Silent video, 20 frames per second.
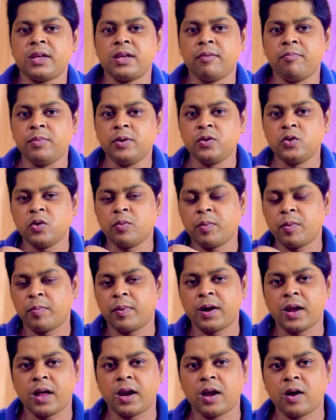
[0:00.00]
ये वीडियो में
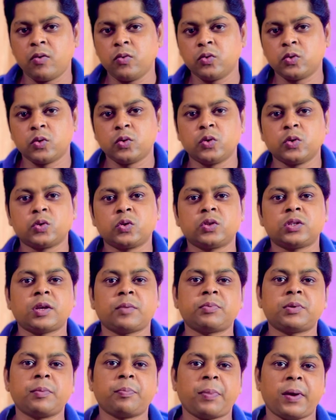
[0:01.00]
बना रहा हूं तो दोस्तों
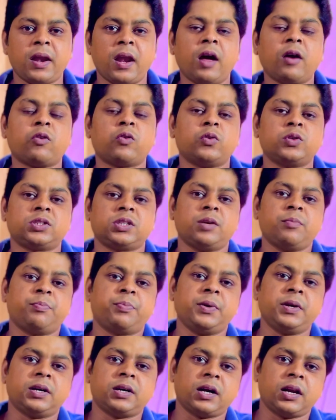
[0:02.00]
सबसे पहला क्वेश्चन
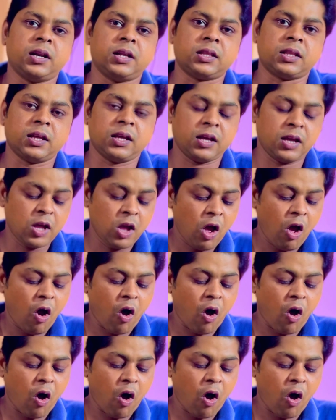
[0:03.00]
पिक कर लेते हैं